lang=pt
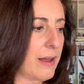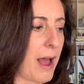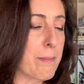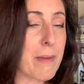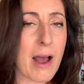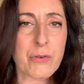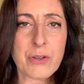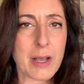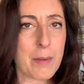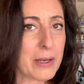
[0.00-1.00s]
Amava
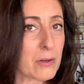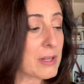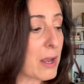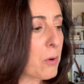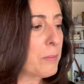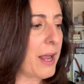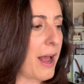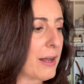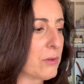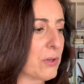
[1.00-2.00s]
os cabelos
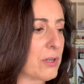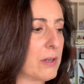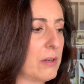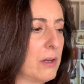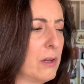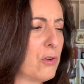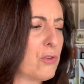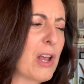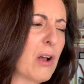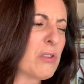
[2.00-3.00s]
acobreados,
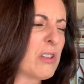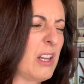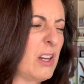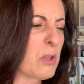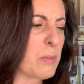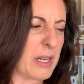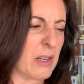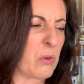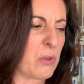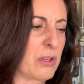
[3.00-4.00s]
já os cílios
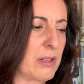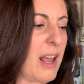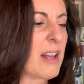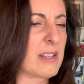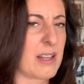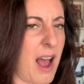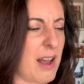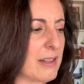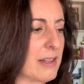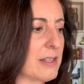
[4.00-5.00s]
brancos e as
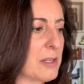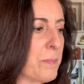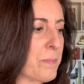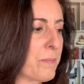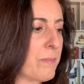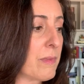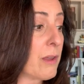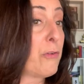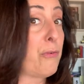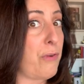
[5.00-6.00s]
sardas,
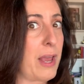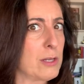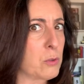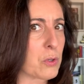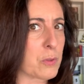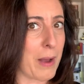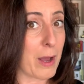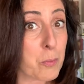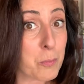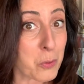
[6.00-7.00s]
feitos
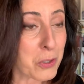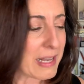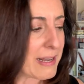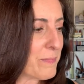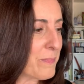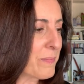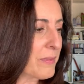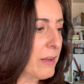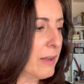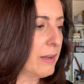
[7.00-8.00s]
para o bullying,
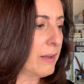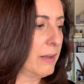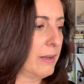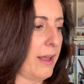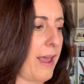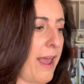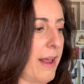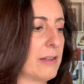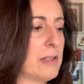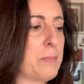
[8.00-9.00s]

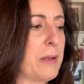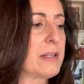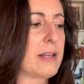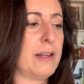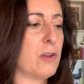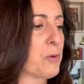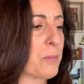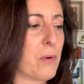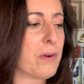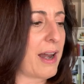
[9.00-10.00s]
ela dispensaria de
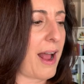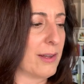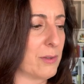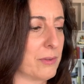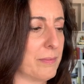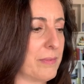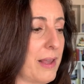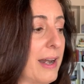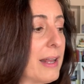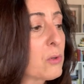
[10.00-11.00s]
bom grado.
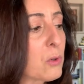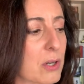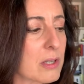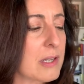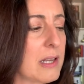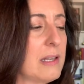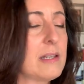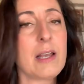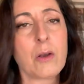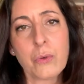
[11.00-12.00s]
Era doce,
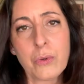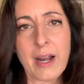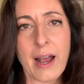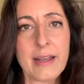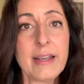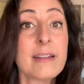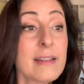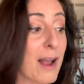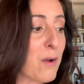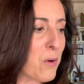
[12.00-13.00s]
insegura e
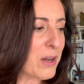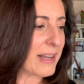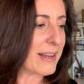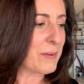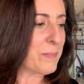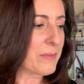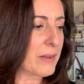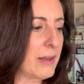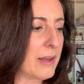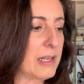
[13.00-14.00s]
antagônica
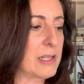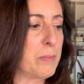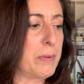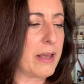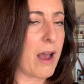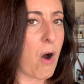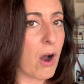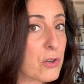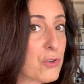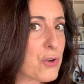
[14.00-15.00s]
exibia
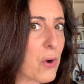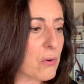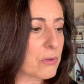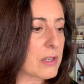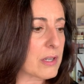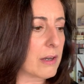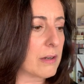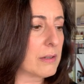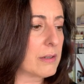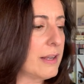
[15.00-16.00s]
olhos de
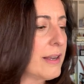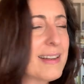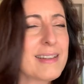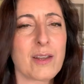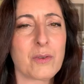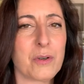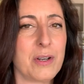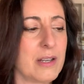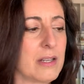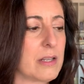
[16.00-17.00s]
onça,
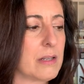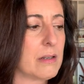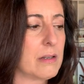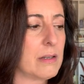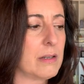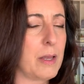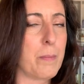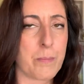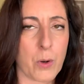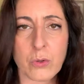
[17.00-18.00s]
encantadores e
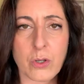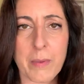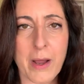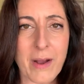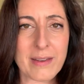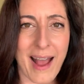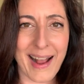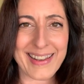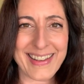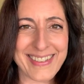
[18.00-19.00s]
prontos para o
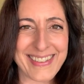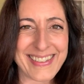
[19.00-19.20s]
ataque.